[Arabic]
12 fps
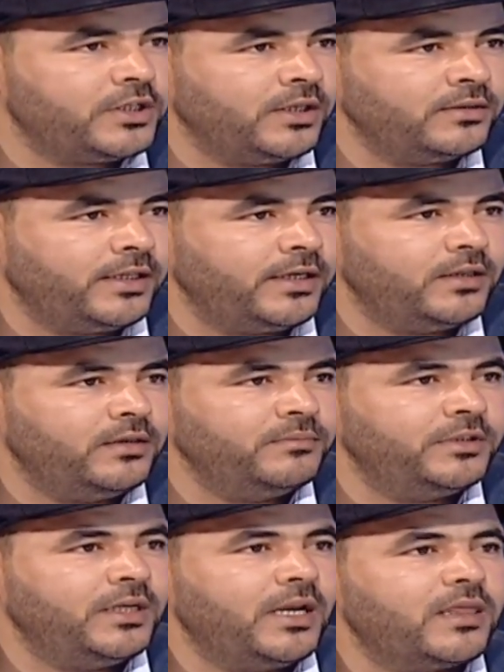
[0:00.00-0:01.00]
كم ترك
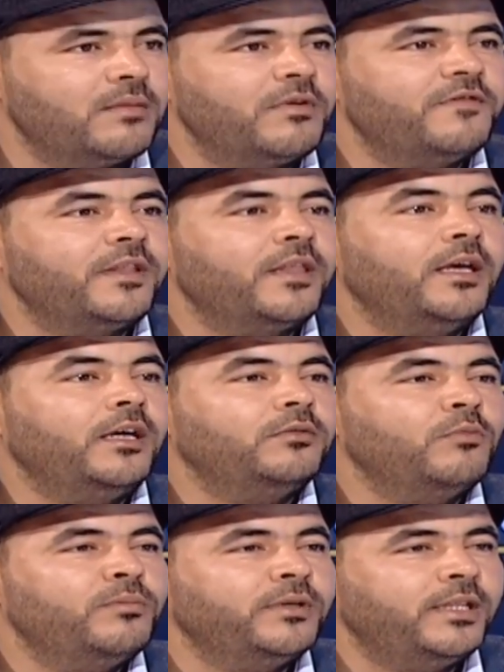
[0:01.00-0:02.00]
المدينه ثم فضاءات
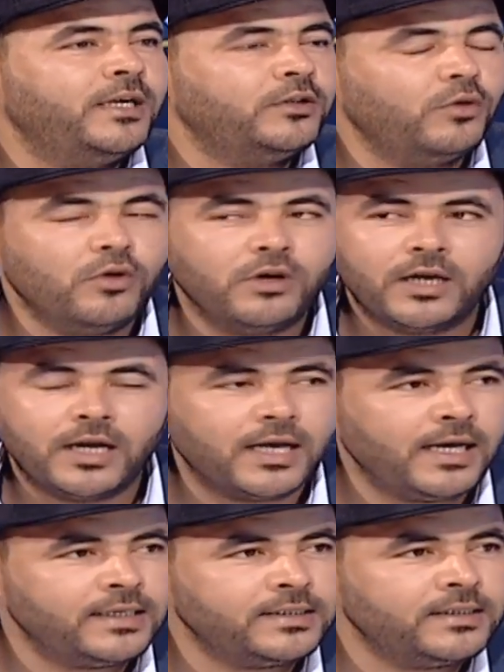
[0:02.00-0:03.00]
مبادرات اخرى
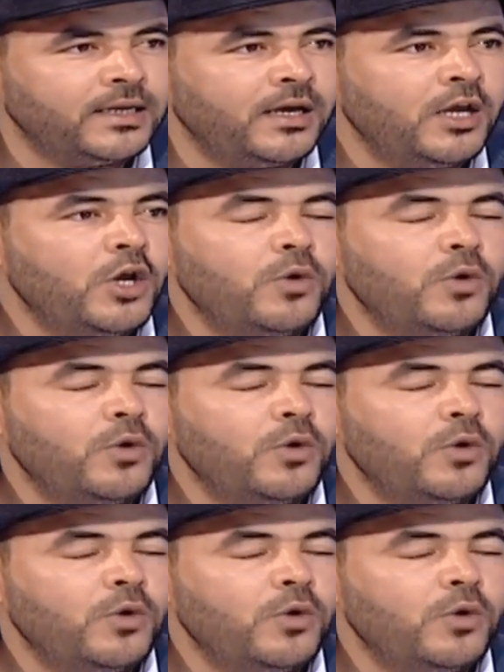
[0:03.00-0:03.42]
خاصه